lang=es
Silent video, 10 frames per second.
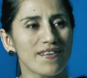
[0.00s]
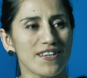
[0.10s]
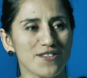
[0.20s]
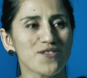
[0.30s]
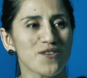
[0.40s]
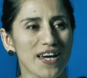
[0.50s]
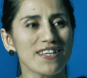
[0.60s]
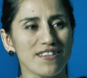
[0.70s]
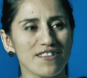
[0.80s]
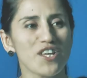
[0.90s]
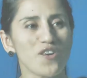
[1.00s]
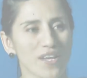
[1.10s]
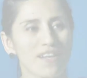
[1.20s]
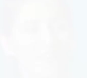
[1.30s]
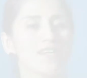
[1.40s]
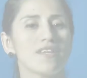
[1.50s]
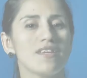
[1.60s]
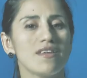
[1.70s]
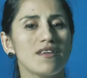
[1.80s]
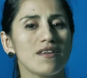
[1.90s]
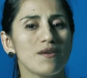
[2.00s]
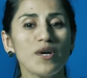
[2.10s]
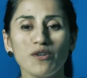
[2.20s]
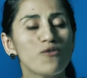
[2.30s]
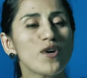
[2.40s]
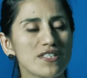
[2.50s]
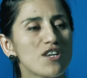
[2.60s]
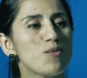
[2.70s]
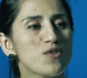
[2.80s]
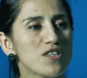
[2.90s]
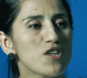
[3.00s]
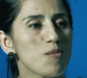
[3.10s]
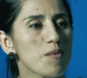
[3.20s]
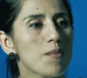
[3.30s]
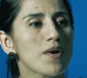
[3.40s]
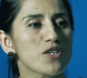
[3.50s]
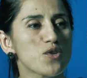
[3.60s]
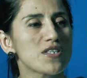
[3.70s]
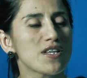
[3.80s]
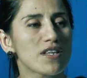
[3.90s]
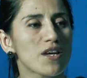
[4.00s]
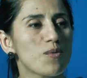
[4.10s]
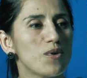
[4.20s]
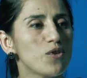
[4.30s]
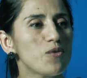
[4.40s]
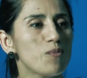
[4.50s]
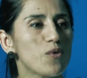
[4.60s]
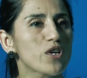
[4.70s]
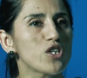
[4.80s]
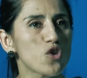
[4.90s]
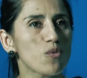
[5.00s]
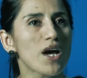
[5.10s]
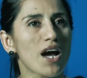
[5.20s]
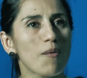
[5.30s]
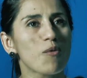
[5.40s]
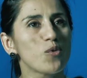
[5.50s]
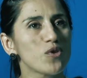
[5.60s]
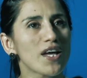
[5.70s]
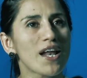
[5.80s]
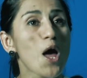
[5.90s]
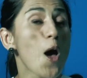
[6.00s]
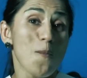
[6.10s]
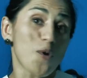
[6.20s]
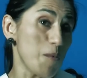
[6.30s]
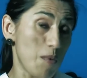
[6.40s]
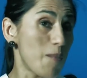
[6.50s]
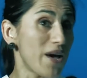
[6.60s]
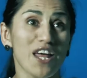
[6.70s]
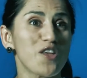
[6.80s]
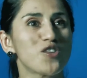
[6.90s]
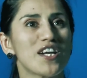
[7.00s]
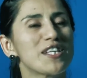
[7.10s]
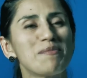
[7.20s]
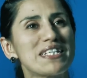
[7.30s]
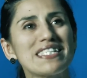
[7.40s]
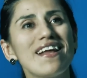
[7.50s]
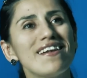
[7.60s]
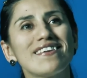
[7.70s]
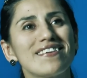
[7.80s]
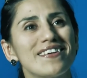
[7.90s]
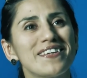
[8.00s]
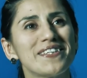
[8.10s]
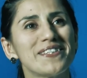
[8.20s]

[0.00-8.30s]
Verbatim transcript: Eso, ahí se enteró él. Y bueno, fue así como se enteró mi papá que yo hacía taekwondo, porque yo viajaba al mundial, porque mi papá era de otra arte marcial. Ah,